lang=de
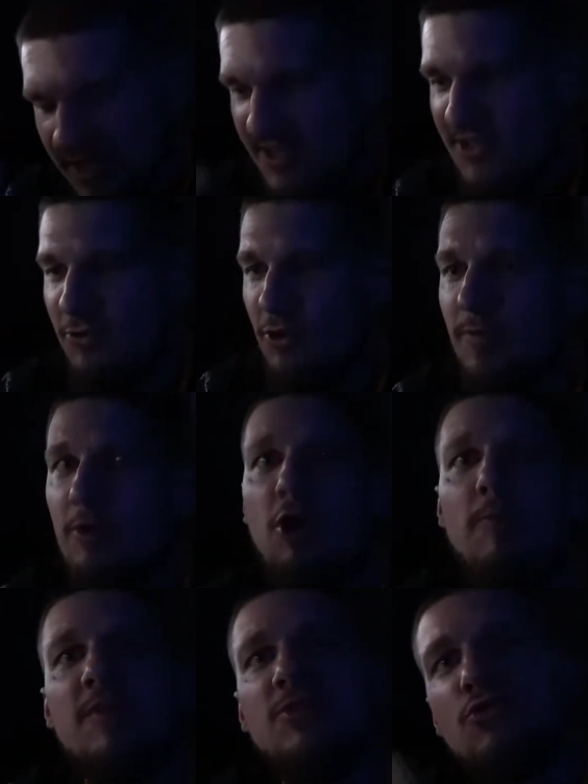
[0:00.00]
Edition noch
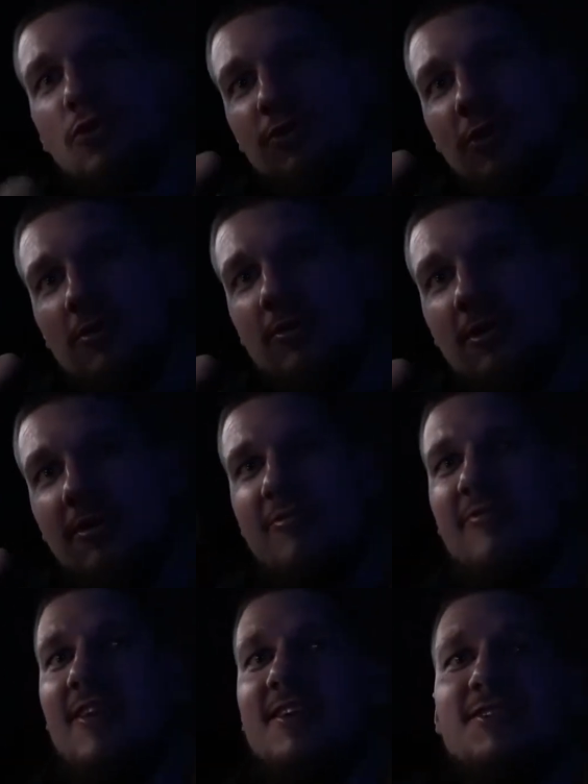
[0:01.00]
bekommen mit Tour Talk
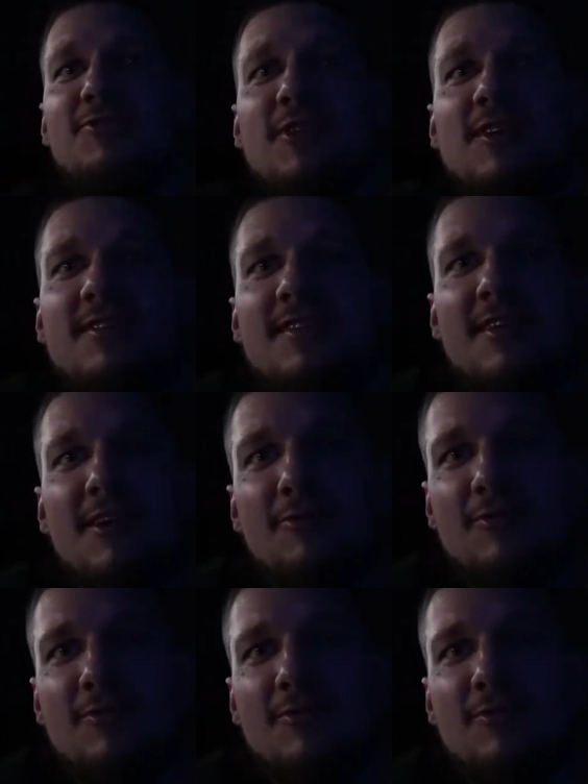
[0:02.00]
drauf, weiß ich noch ganz genau.